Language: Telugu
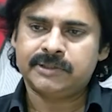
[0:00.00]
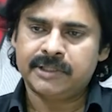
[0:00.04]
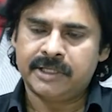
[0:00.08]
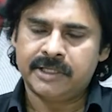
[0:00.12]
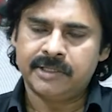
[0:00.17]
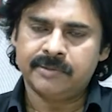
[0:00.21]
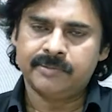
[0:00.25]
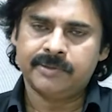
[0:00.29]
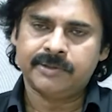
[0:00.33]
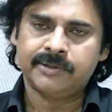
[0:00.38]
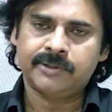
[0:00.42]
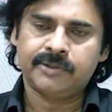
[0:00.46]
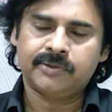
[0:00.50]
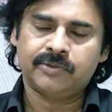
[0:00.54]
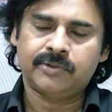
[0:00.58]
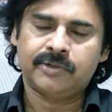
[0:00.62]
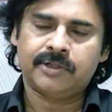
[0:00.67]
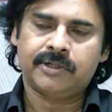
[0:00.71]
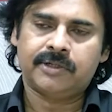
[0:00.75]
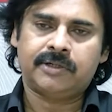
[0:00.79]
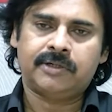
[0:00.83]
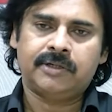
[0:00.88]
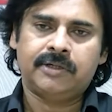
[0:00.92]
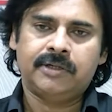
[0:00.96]
చాలామందికి
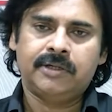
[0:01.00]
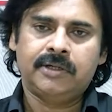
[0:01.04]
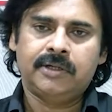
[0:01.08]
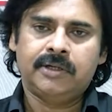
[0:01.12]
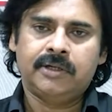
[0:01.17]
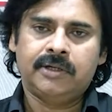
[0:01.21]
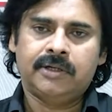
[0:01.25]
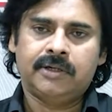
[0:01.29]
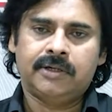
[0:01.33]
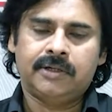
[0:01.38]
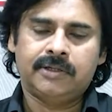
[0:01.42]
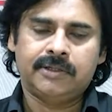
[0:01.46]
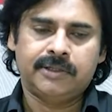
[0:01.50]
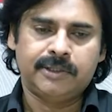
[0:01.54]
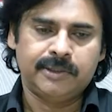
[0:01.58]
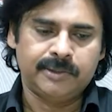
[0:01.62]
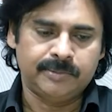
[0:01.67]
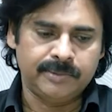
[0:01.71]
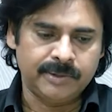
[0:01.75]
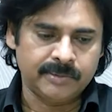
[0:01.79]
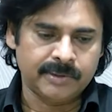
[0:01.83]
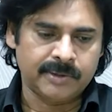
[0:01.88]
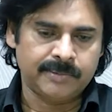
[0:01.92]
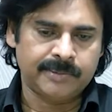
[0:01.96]
కూడా ఈ
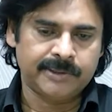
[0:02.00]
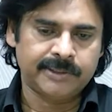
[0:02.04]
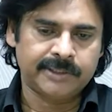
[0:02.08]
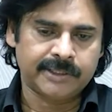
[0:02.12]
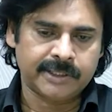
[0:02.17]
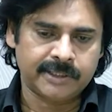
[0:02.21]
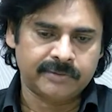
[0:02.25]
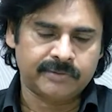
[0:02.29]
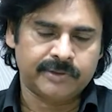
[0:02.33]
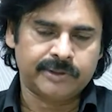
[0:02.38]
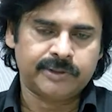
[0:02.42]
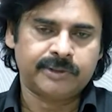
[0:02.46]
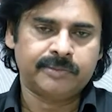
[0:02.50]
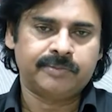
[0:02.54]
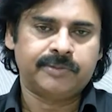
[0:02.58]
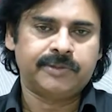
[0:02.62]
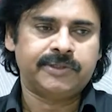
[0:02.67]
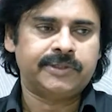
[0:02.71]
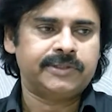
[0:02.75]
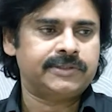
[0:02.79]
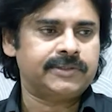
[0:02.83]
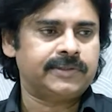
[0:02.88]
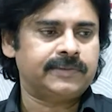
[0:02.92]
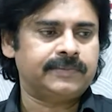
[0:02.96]
బీమా పథకాన్ని
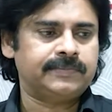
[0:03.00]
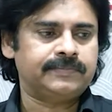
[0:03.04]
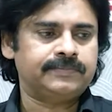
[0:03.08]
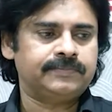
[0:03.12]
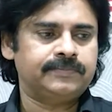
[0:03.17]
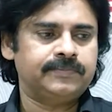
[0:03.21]
వర్తింపజేశాం